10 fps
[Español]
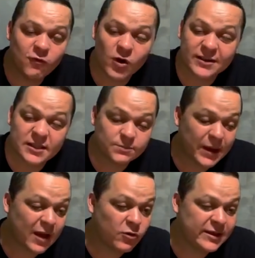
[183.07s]
fuertes
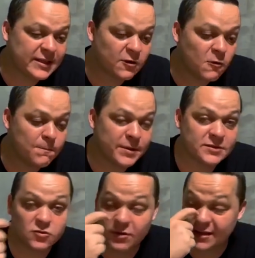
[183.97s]
para conectar con
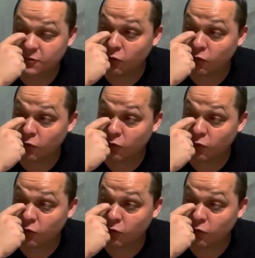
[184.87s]
personas,